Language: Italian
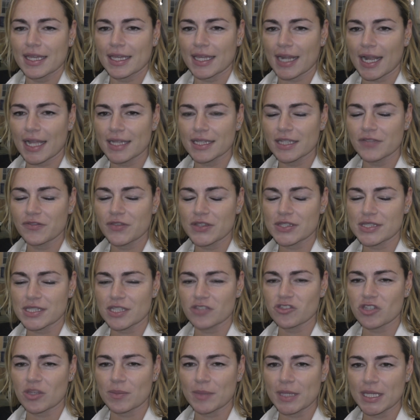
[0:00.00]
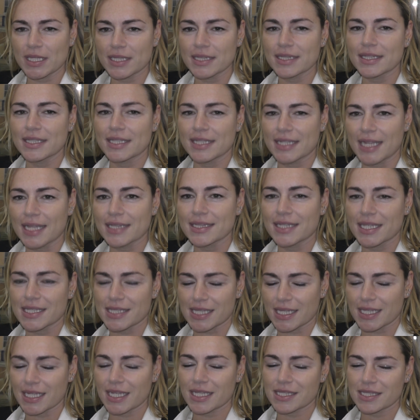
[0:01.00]
grandi festeggiamenti in
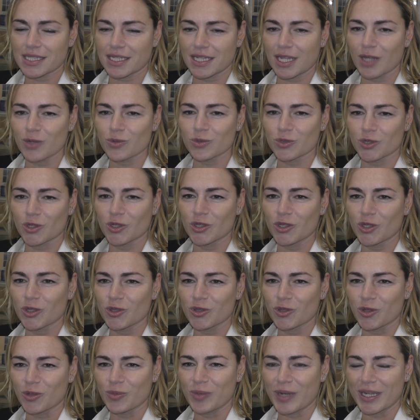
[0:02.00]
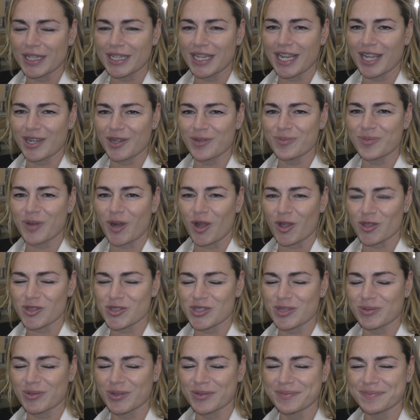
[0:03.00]
attesa della Serie 1 di ottobre dell'anno
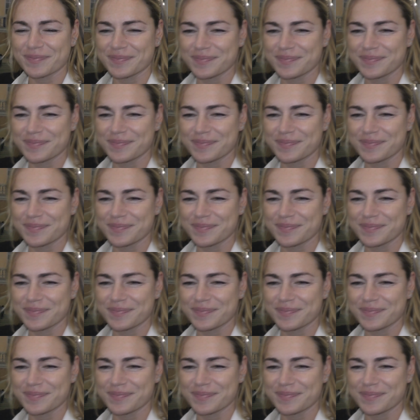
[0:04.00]
prossimo.